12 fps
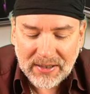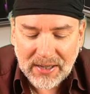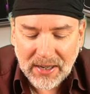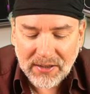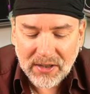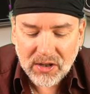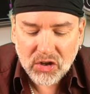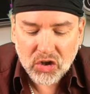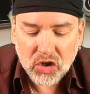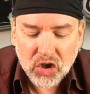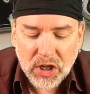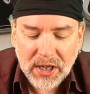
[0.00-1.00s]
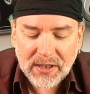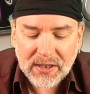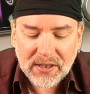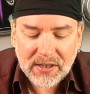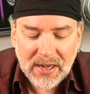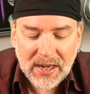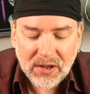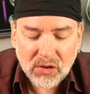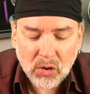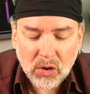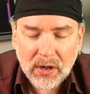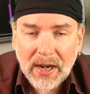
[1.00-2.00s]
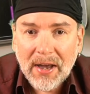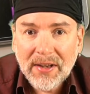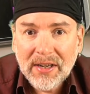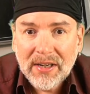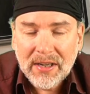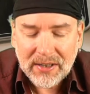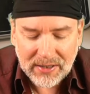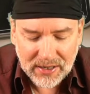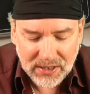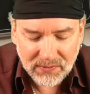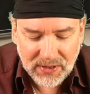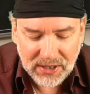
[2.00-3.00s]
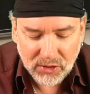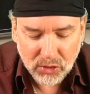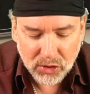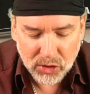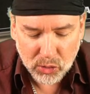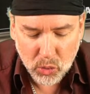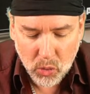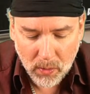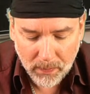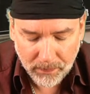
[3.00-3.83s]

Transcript: dann schickt denen doch gerne das Video zu.